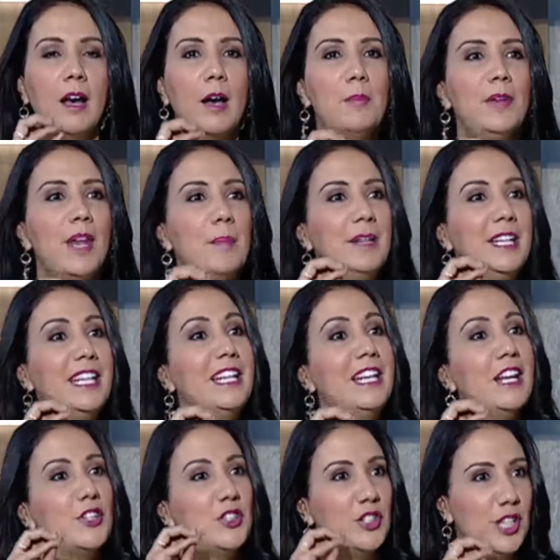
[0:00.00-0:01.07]
قمنا
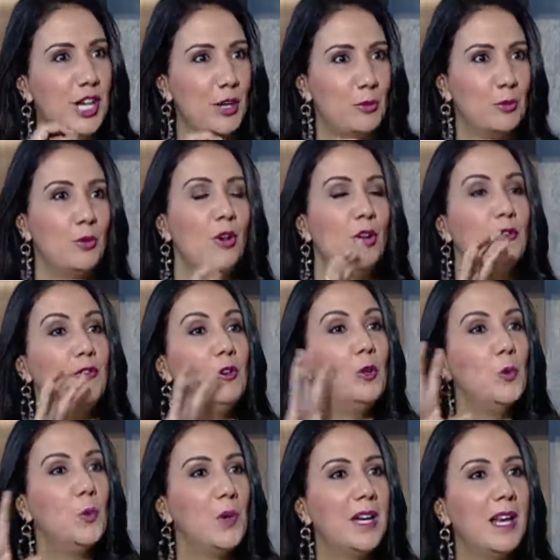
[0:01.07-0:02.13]
بالعلاج ديالو في
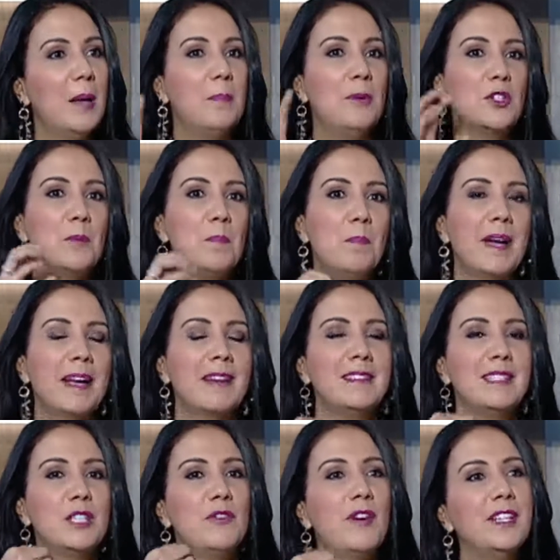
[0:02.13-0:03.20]
الاول باش ما
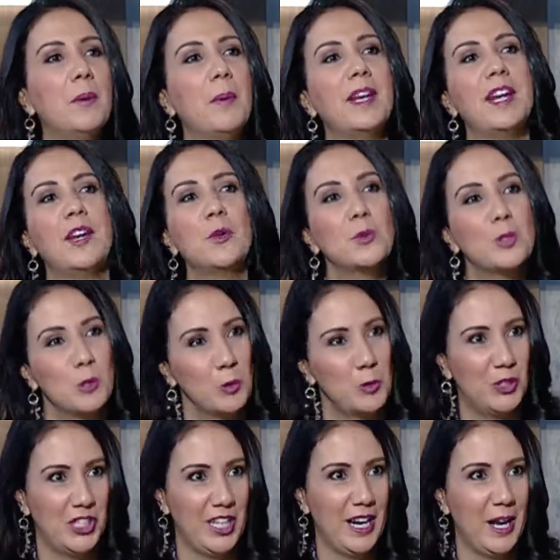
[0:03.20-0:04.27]
كنتفاداو اننا نوصلوا
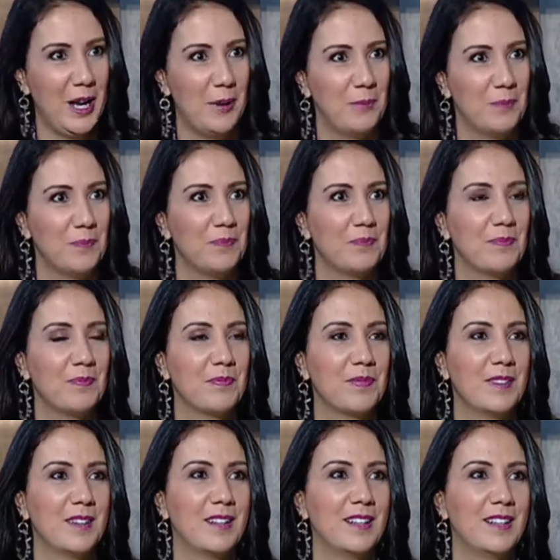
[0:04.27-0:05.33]
للجراح اربعه المرات
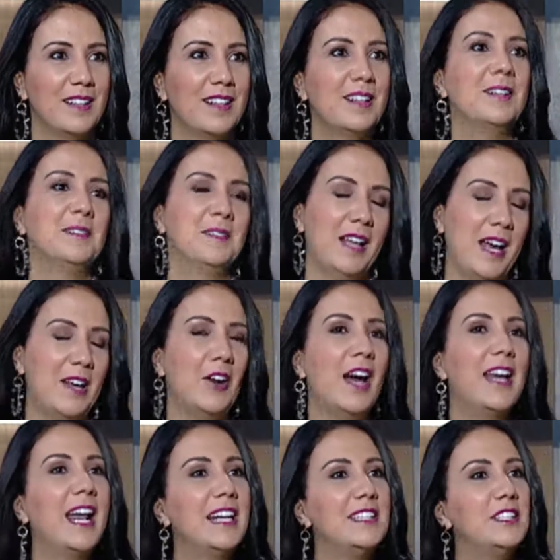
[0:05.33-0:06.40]
درت الجراح الوغ انا